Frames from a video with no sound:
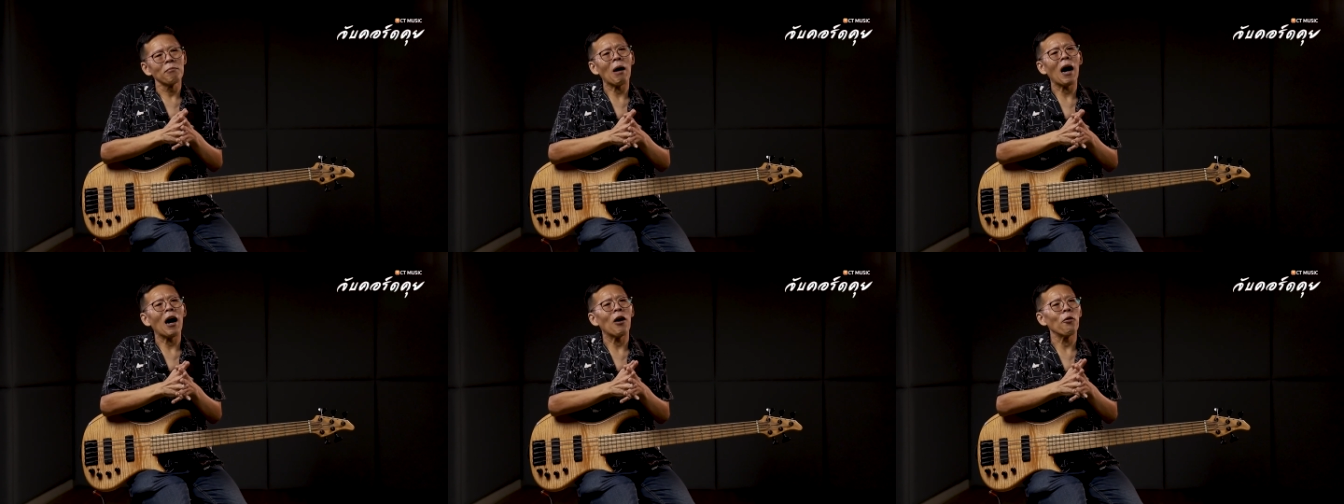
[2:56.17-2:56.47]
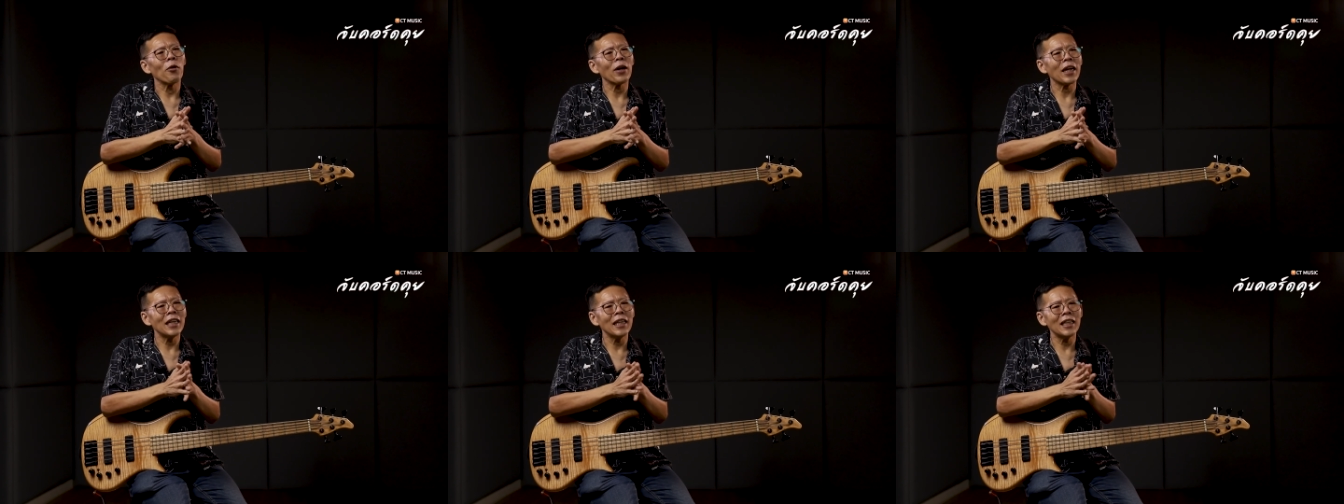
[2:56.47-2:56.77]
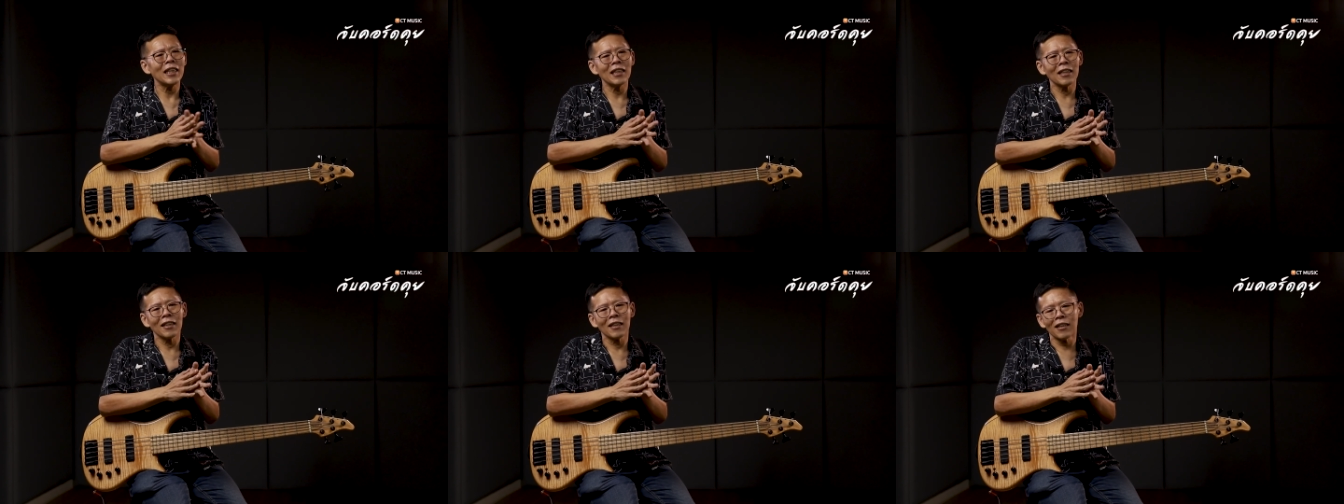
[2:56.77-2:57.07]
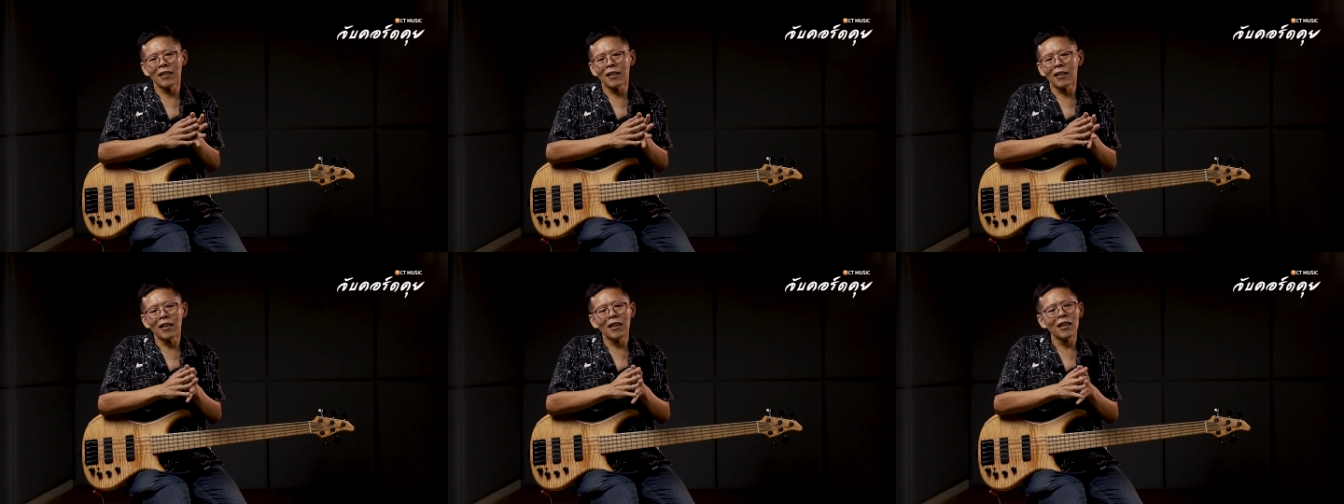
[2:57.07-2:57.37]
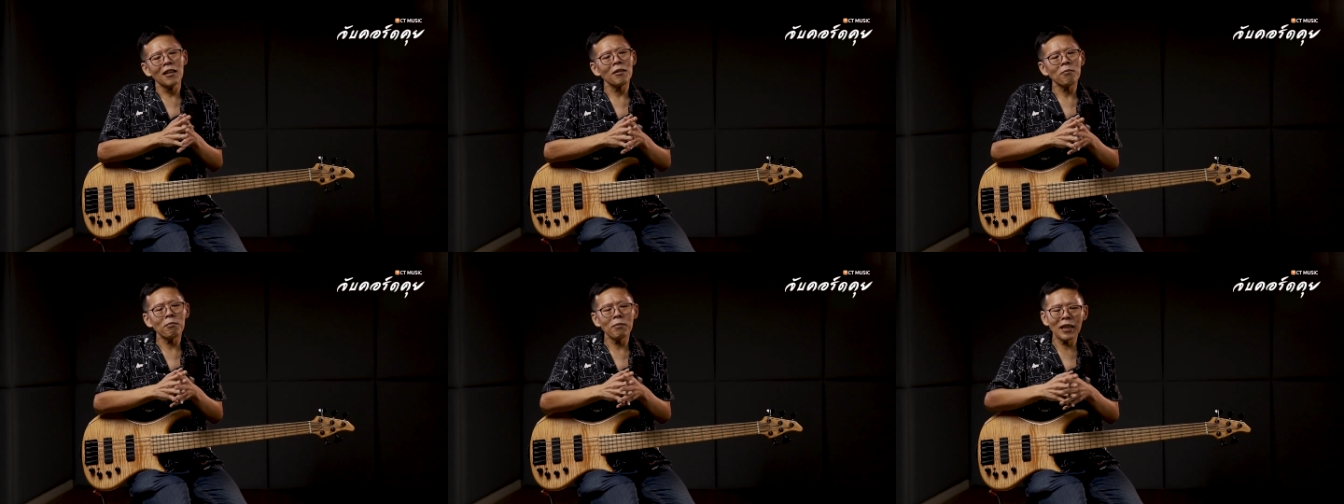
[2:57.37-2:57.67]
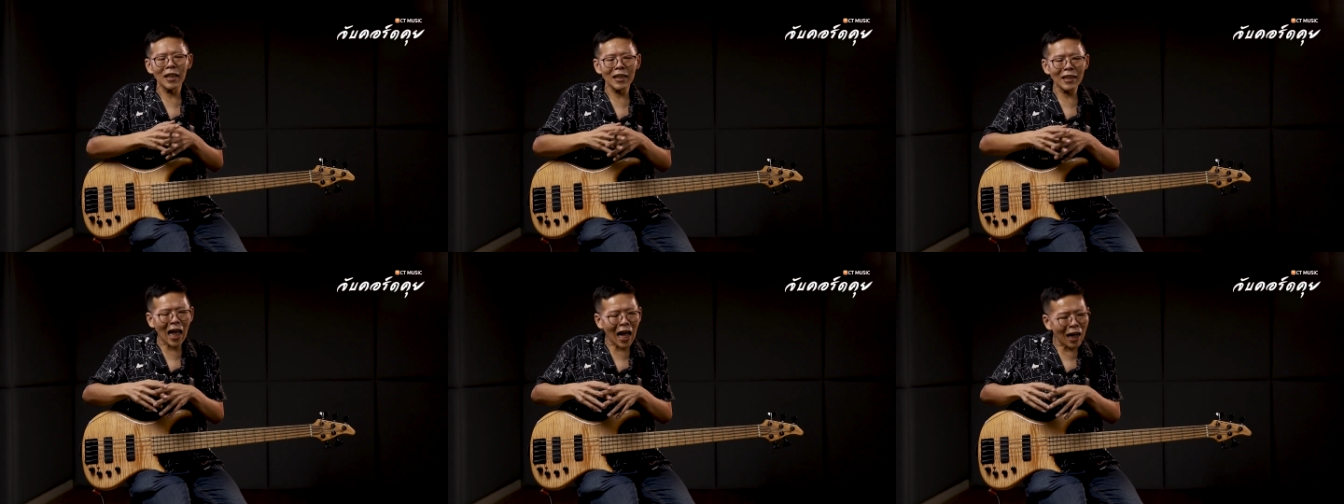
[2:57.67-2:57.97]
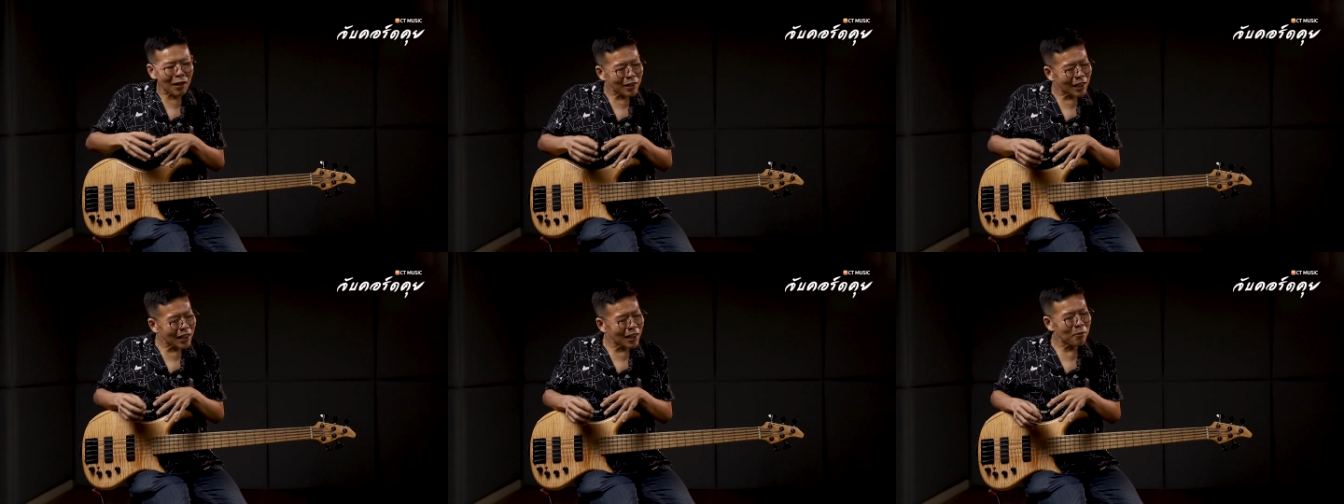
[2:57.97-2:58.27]
เผากันนิดนึงมึงจะ
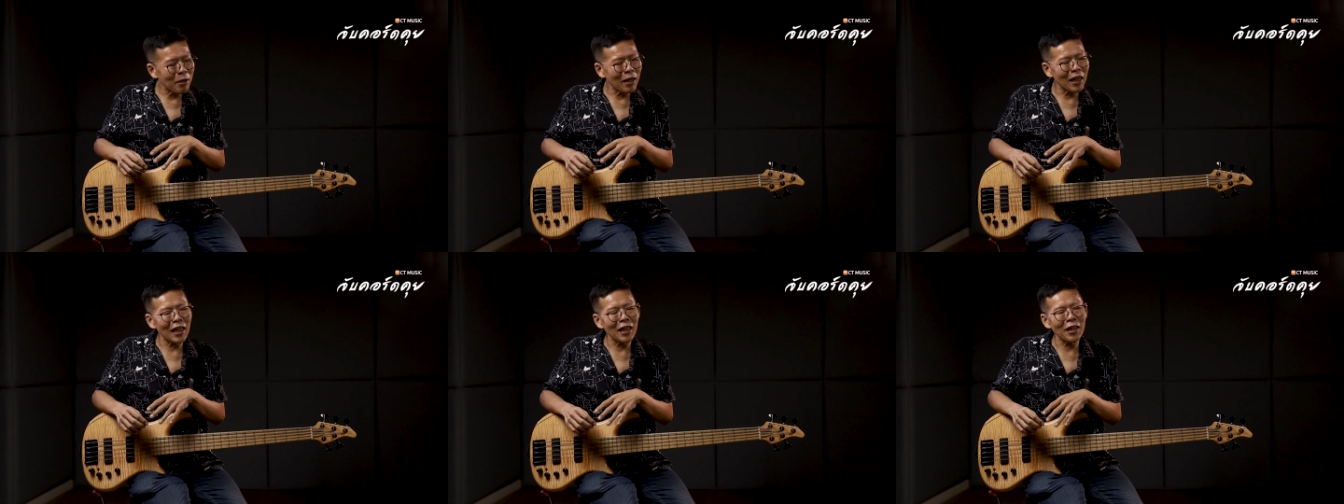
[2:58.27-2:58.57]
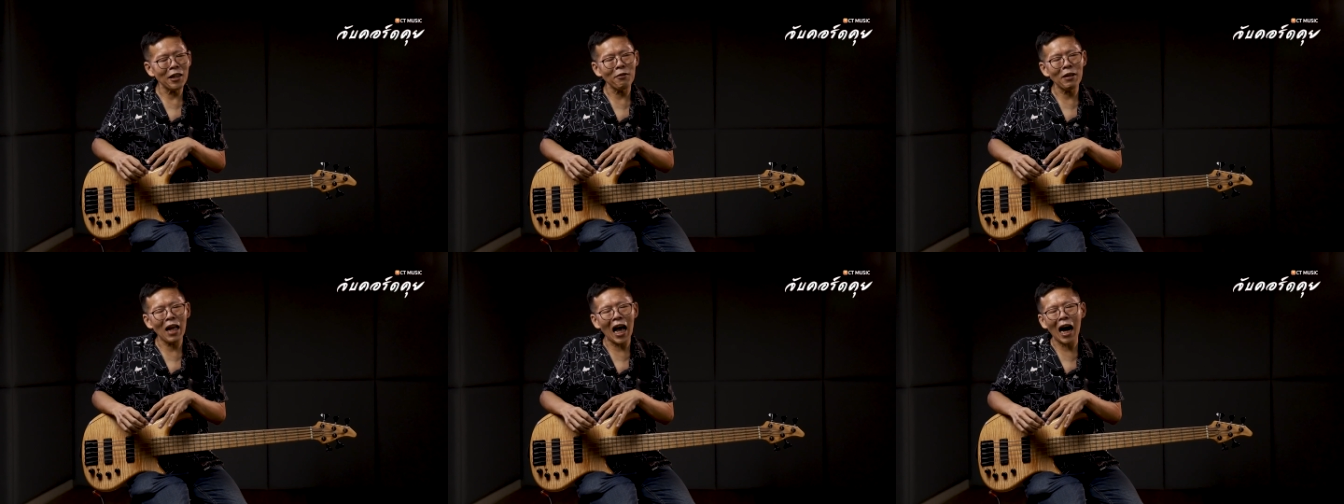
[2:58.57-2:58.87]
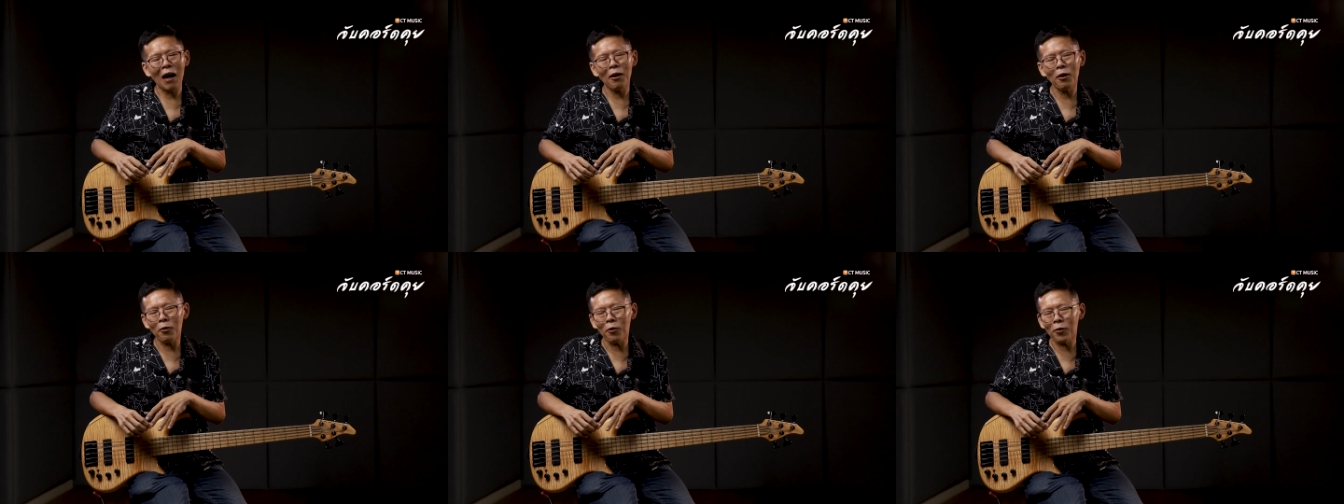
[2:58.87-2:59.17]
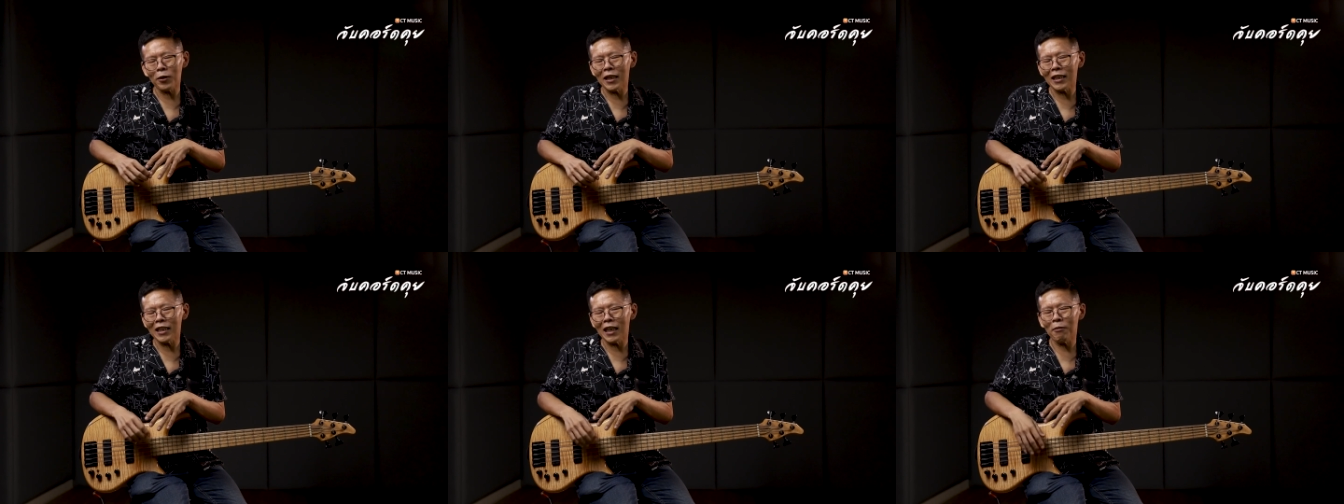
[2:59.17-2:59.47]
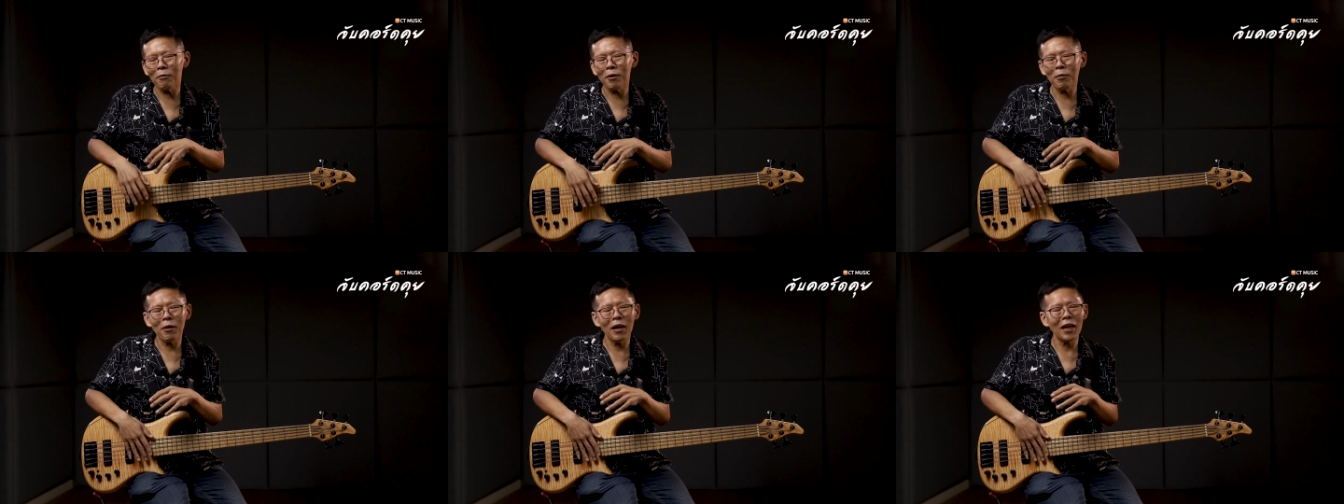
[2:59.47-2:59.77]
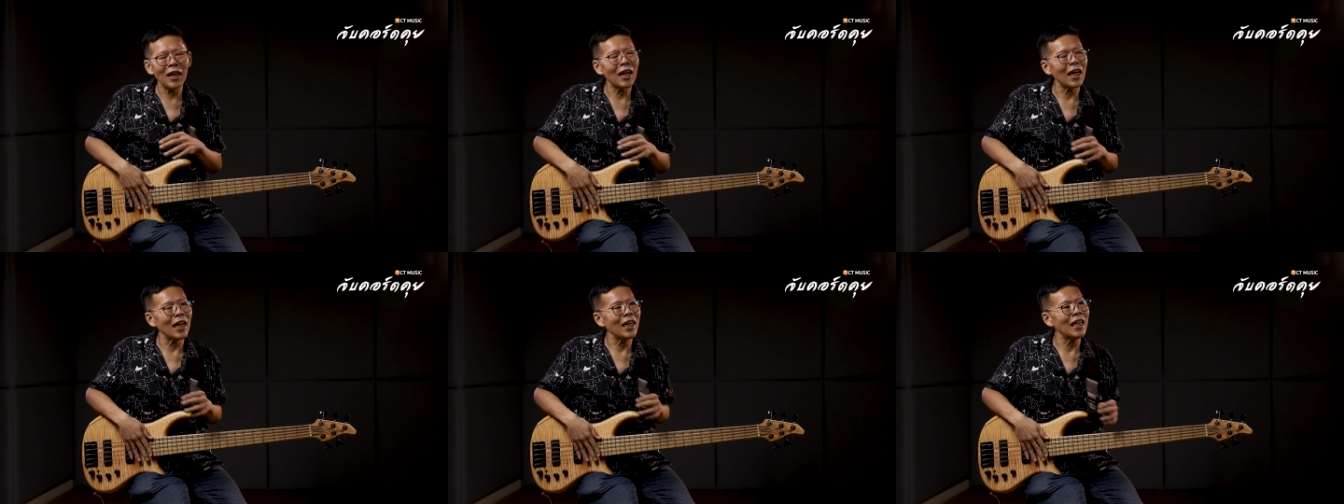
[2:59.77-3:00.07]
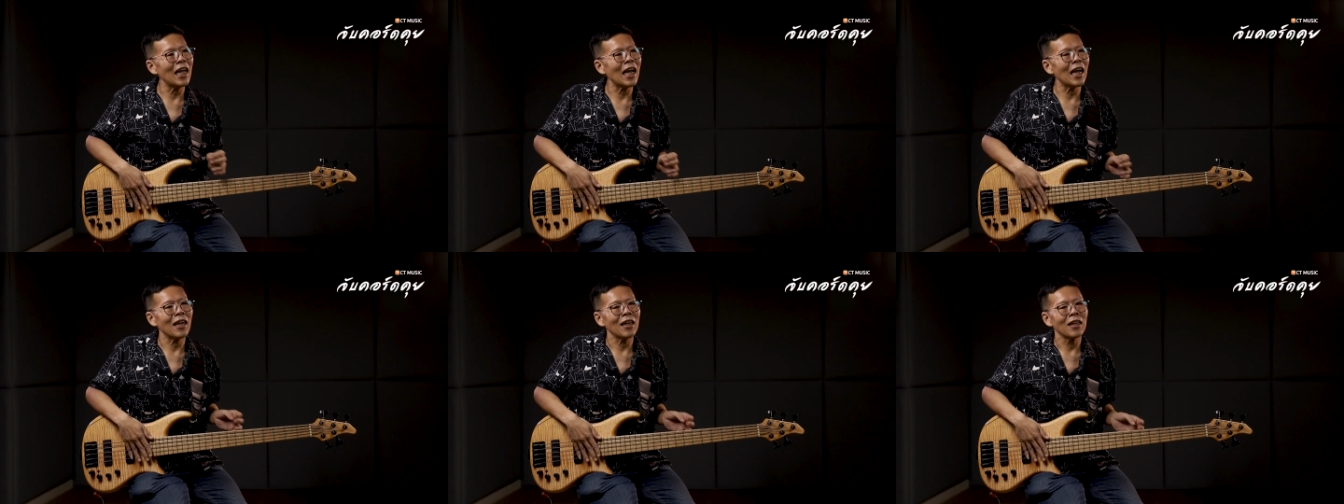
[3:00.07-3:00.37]
ตั้งชื่อเพลงอะไรยาวๆแล้วคนจะจำได้ไหมไอ
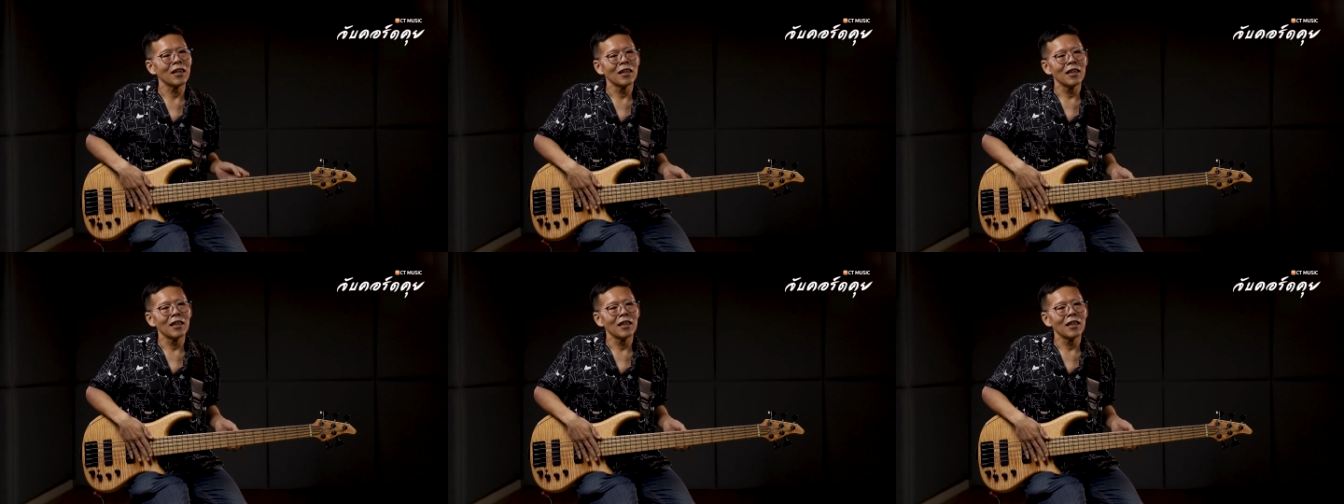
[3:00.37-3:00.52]
เนี่ย